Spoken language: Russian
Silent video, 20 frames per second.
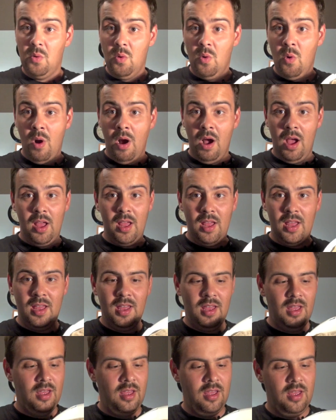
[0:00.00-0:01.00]
О!
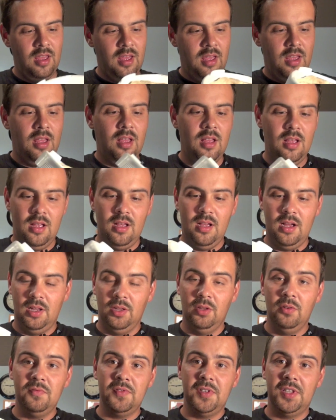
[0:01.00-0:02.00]

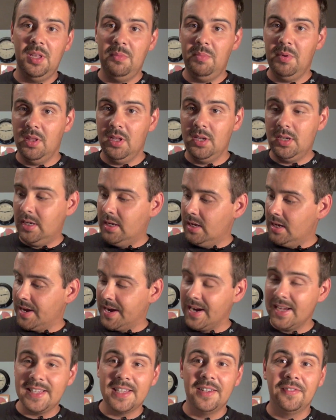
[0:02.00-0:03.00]
Оно вздыбилось
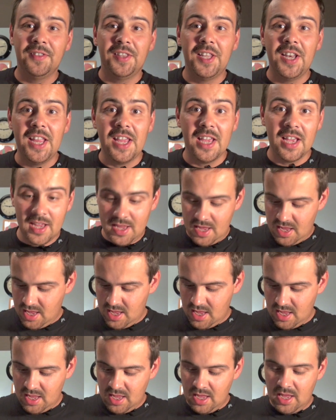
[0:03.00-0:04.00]
раза в три.
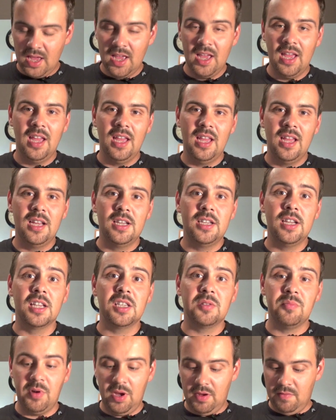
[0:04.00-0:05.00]

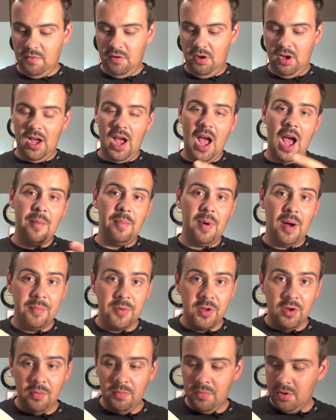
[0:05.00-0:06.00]
Сейчас мы его
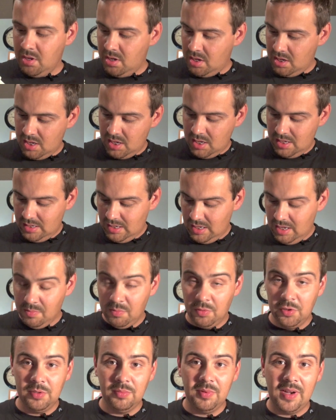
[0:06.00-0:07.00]
обомнем и
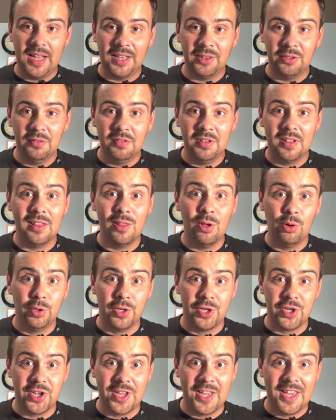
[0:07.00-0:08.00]
будем готовить
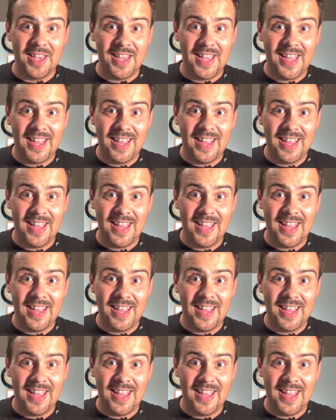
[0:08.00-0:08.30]
лодочки.